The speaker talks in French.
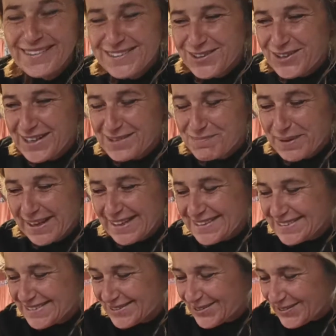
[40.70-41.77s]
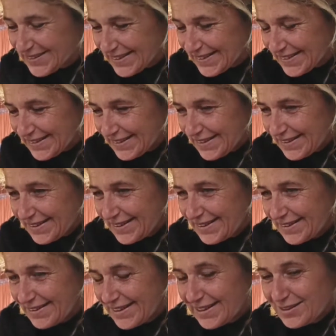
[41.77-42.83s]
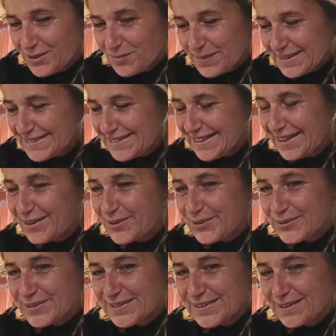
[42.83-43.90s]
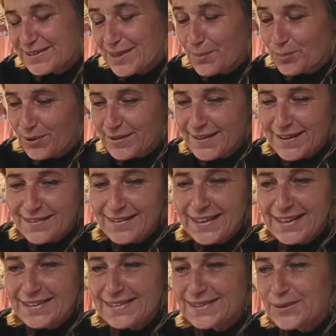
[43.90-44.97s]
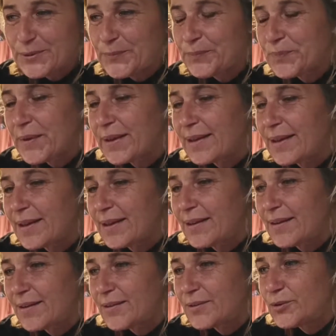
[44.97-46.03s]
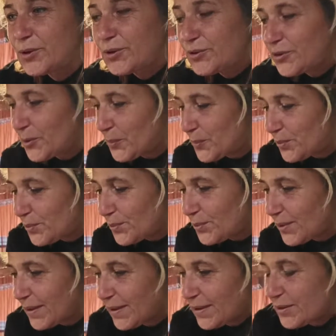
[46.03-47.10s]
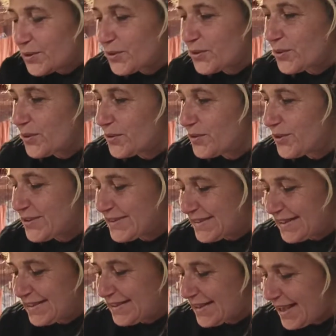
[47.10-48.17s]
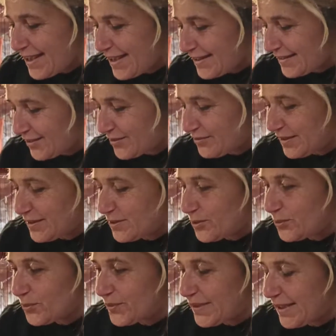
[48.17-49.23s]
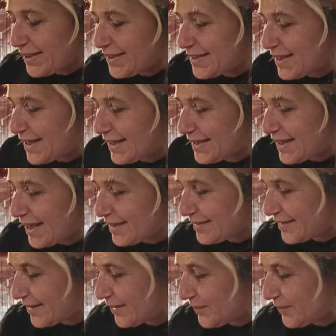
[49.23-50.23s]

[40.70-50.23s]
je les pressens, euh, et de mes errances. Ça peut être intéressant. D'autant plus que dans cette carte, en fin de compte, hein, qui est la carte